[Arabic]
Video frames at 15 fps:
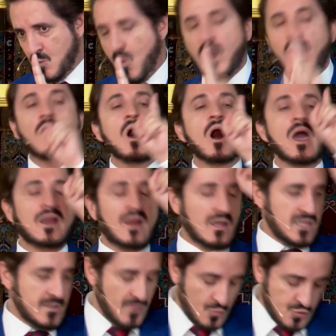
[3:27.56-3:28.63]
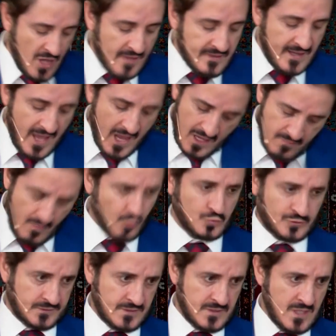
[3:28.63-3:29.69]
والله العظيم لو جاءني الآن
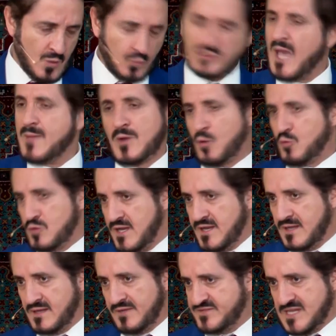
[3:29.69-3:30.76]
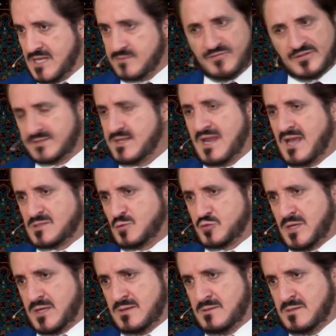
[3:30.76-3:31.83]
الموت ودائما أقول لنفسي هذا بفضل الله عز
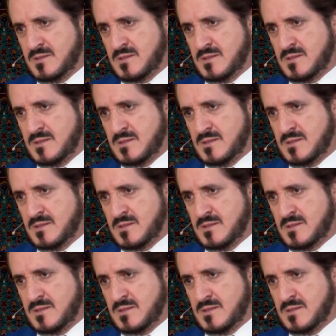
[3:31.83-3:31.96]
وجل